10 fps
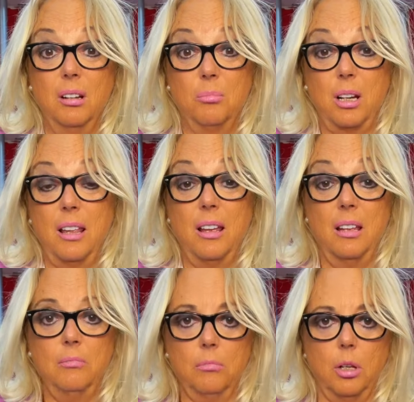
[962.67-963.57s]
Porque,
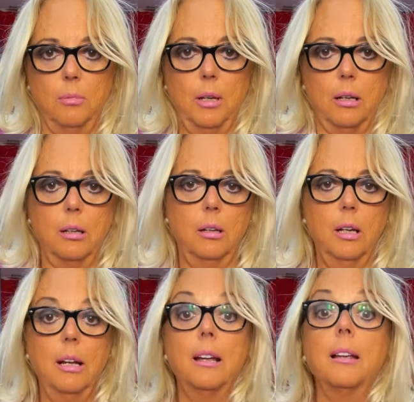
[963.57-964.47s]
ah,
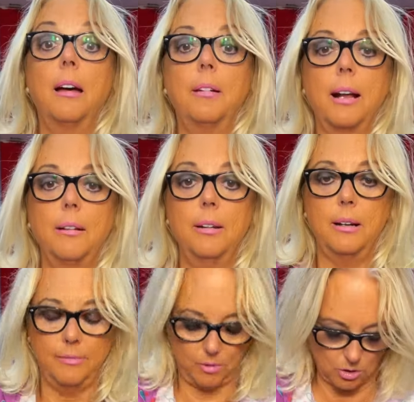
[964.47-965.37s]
habrá que ver
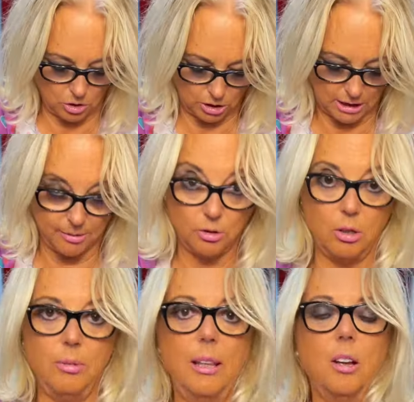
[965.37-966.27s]
cuando estás viendo
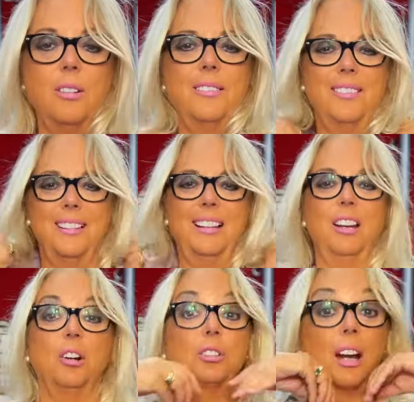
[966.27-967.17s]
el vídeo.
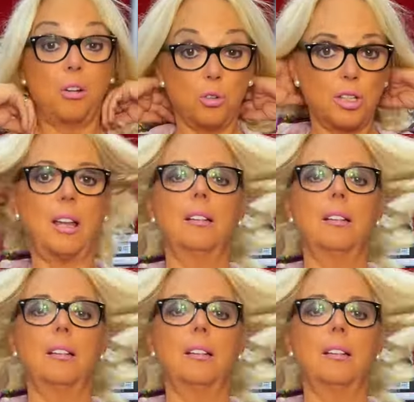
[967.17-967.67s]
Otra cosa,